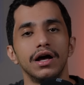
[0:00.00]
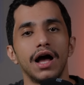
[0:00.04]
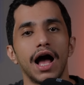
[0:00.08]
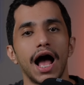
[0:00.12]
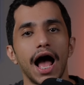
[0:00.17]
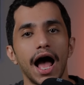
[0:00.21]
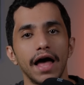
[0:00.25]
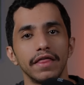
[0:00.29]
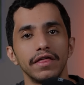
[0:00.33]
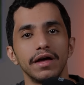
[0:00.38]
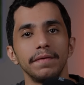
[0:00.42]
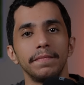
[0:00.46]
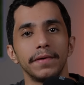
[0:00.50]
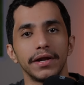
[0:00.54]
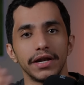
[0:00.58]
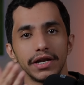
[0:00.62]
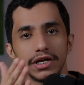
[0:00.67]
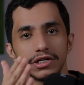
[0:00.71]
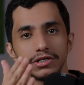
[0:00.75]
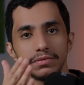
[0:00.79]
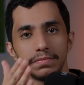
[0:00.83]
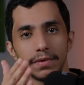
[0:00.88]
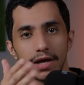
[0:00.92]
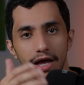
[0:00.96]
هذا
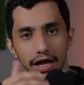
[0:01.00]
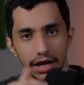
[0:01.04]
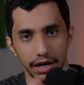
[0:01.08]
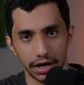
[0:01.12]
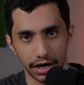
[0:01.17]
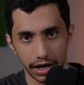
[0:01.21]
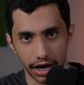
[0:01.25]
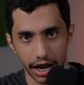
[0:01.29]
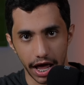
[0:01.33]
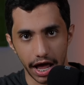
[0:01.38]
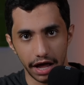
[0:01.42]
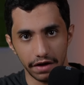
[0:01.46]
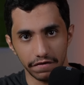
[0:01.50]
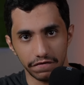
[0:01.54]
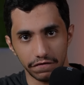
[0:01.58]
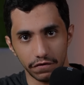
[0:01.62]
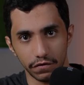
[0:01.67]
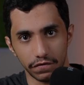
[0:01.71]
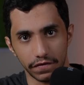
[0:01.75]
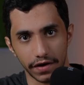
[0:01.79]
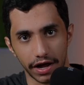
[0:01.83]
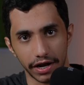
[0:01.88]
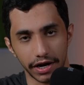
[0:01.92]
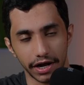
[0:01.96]
بالنسبه للاعب
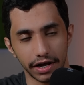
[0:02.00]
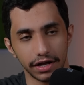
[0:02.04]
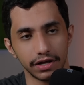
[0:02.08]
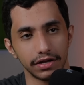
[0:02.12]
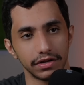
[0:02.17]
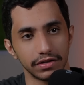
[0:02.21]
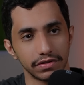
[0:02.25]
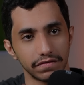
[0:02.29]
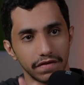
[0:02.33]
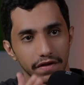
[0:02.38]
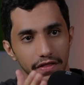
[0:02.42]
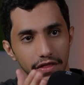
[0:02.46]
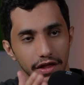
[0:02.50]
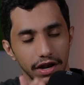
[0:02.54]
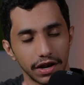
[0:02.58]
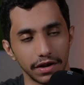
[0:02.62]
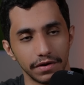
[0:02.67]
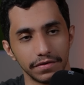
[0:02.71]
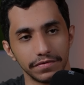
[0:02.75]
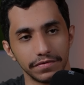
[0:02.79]
فوفانا تفضل